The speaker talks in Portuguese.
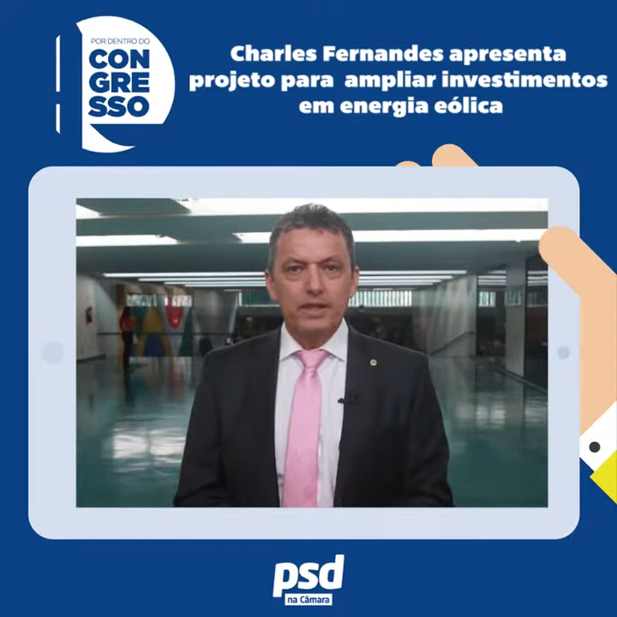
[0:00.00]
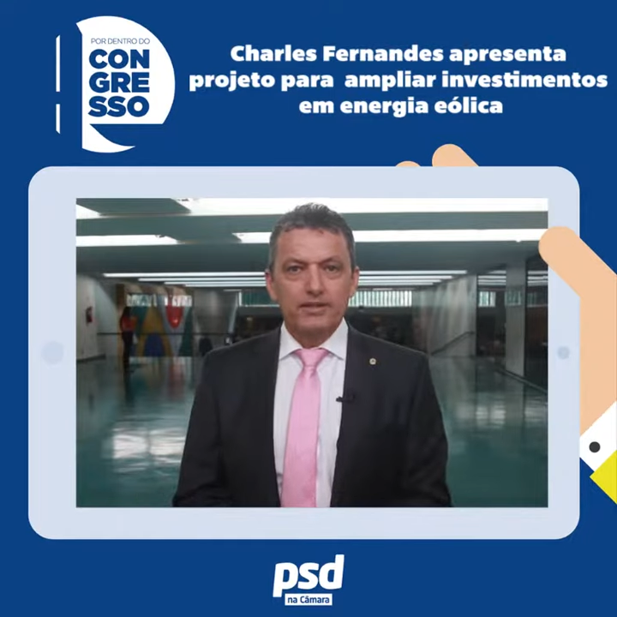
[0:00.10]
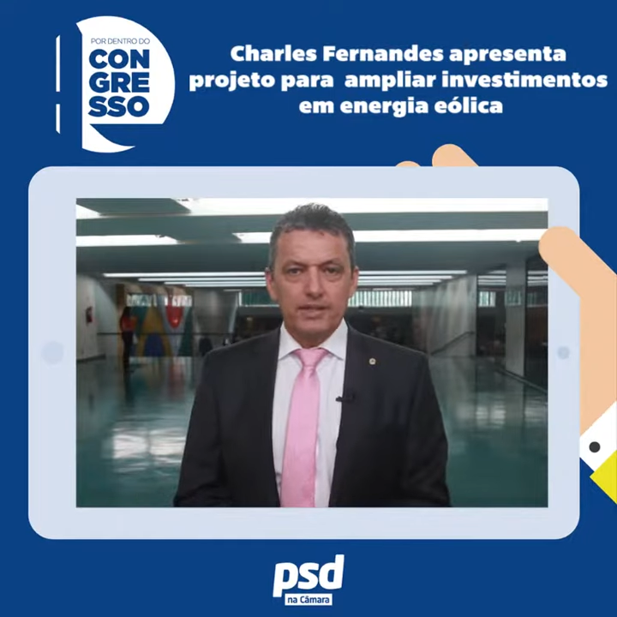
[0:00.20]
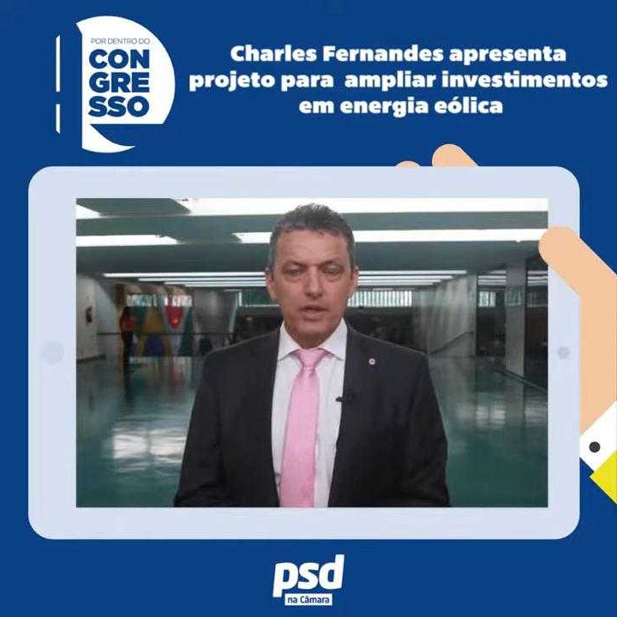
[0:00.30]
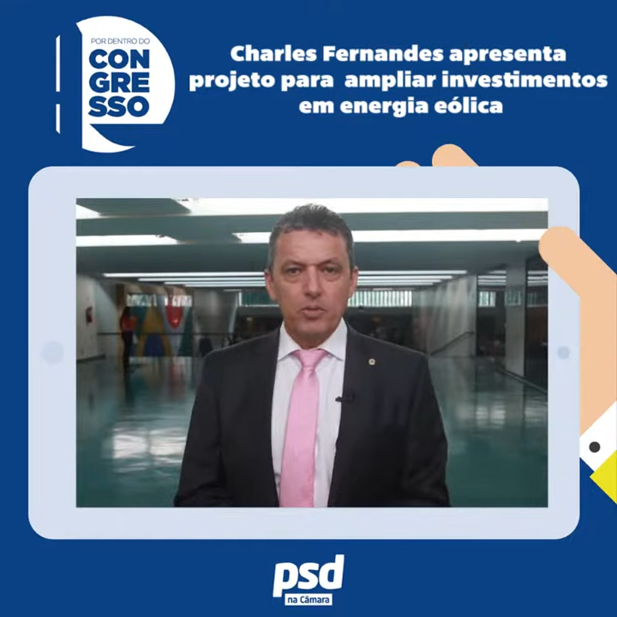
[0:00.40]

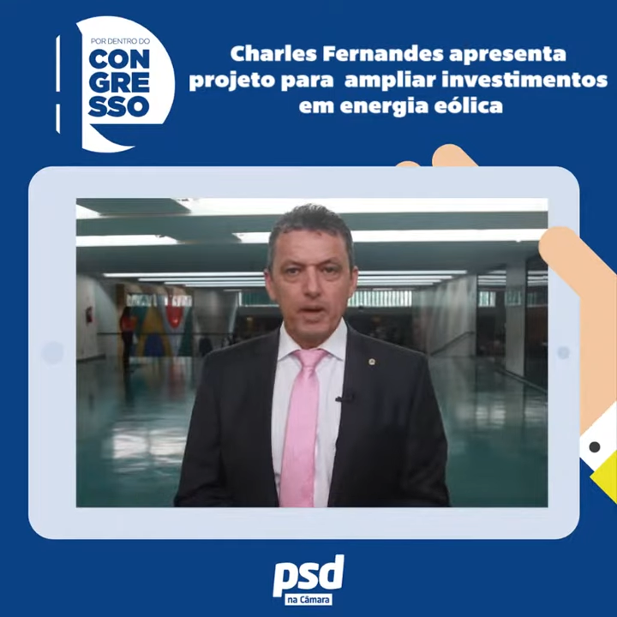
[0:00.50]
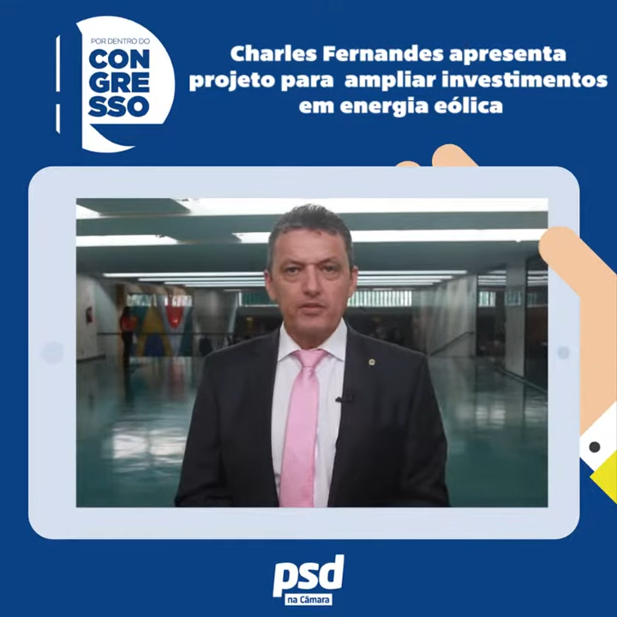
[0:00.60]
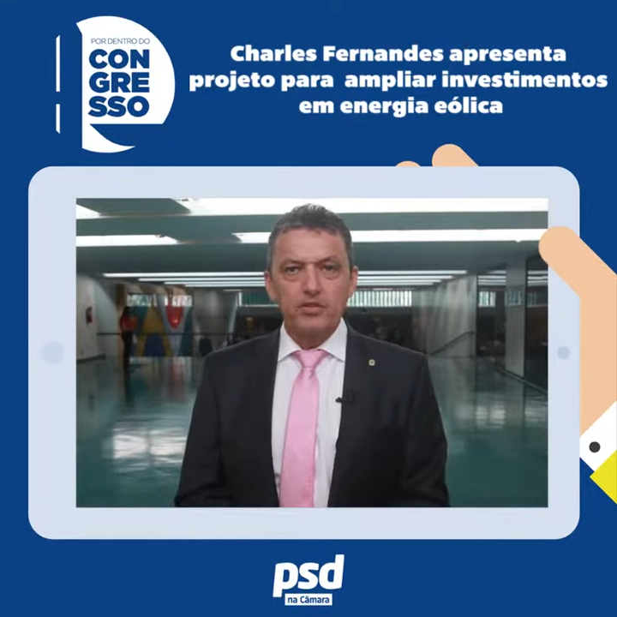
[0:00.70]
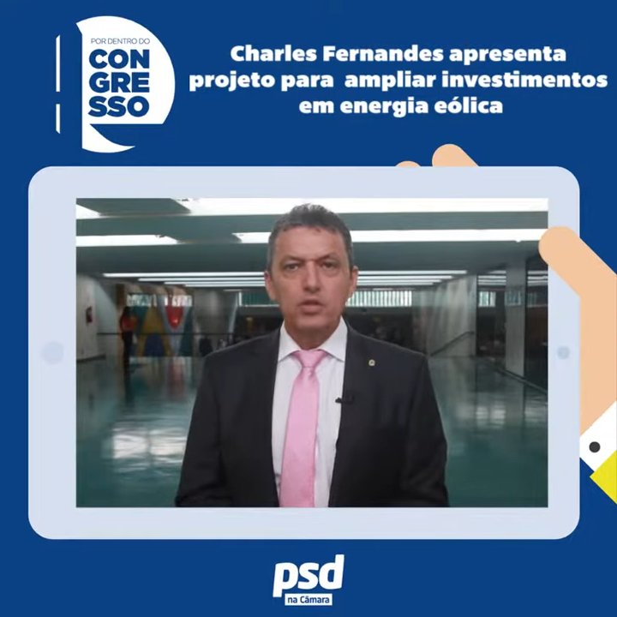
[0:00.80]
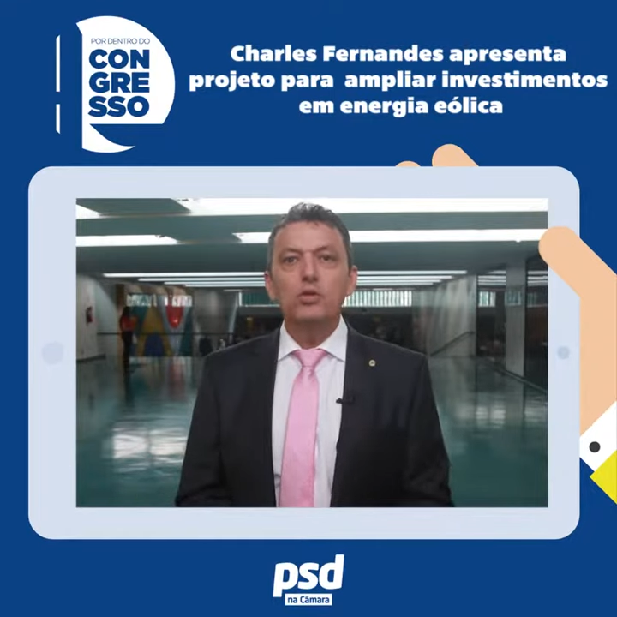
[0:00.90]
está no
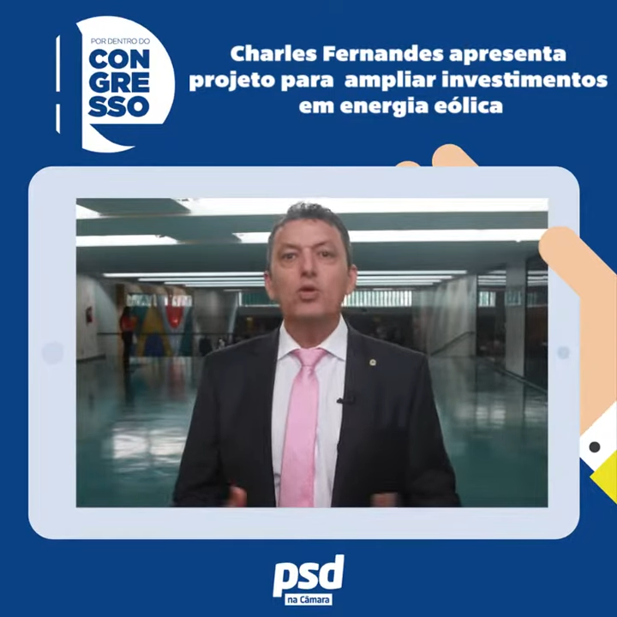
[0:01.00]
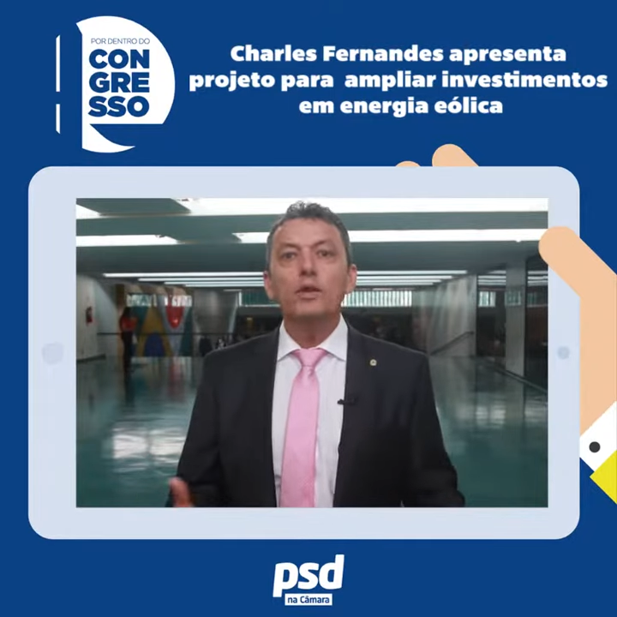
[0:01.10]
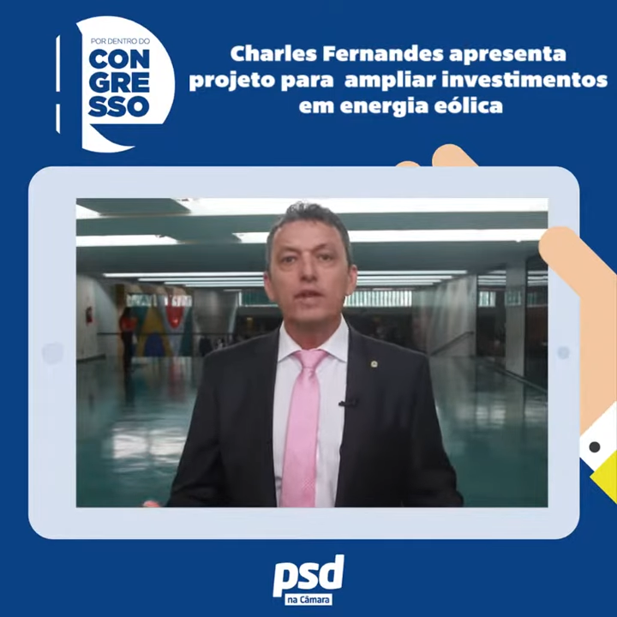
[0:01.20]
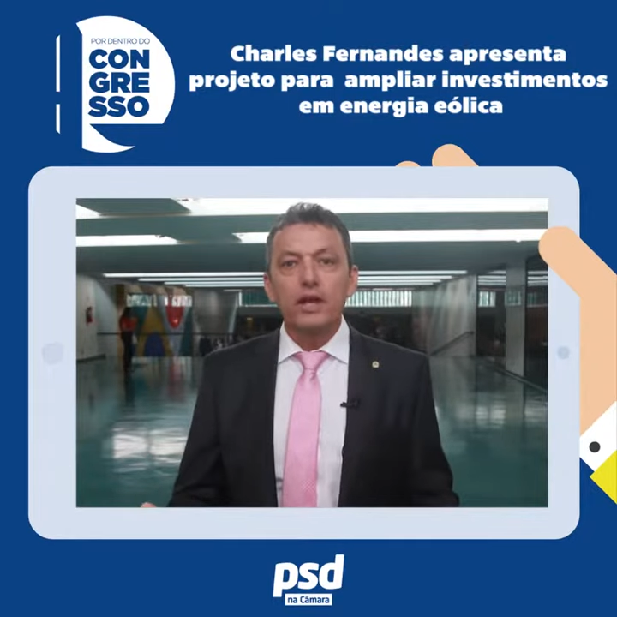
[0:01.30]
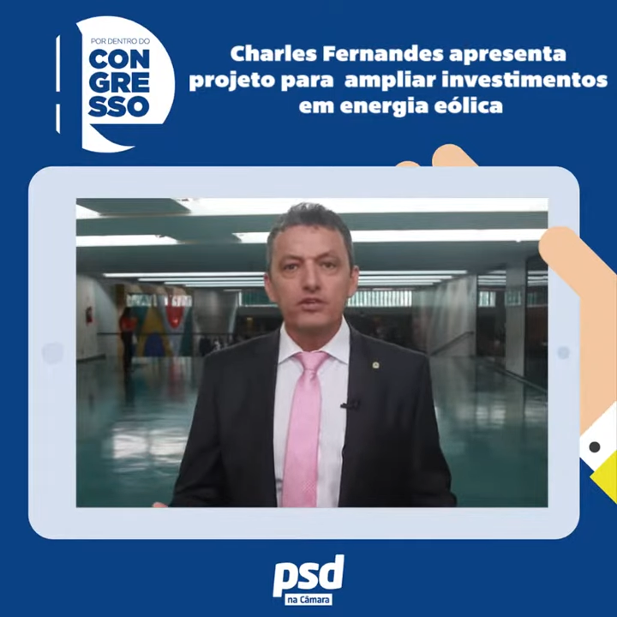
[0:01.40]
Brasil e no
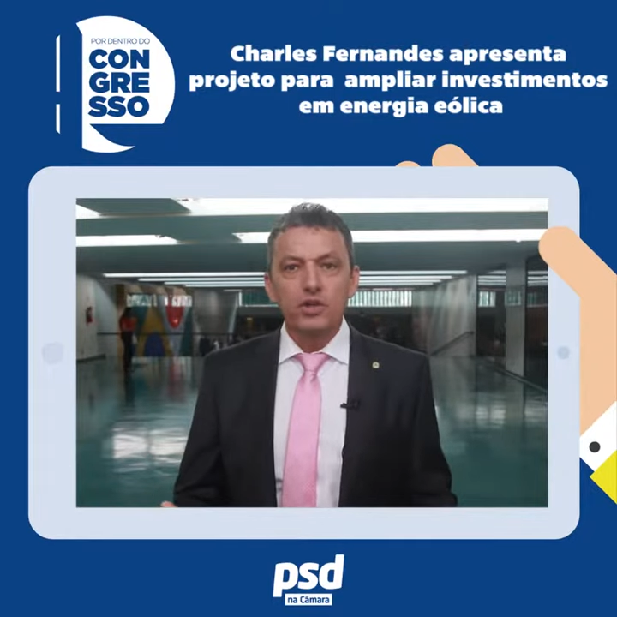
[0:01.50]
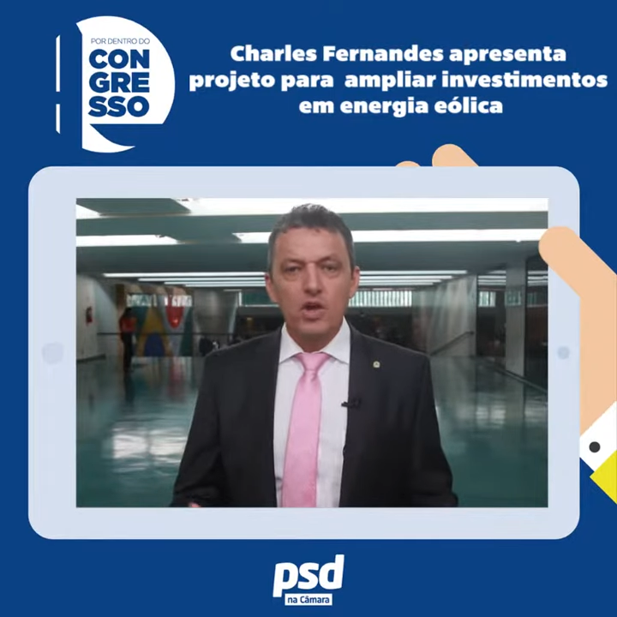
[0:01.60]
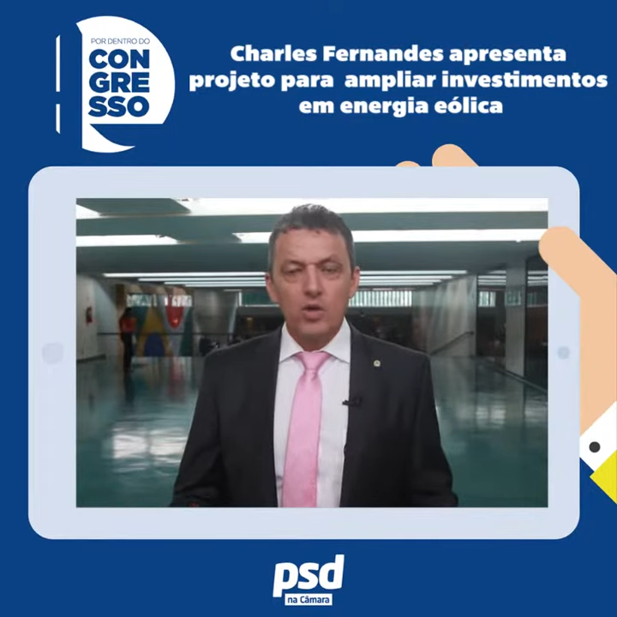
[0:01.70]
Nordeste.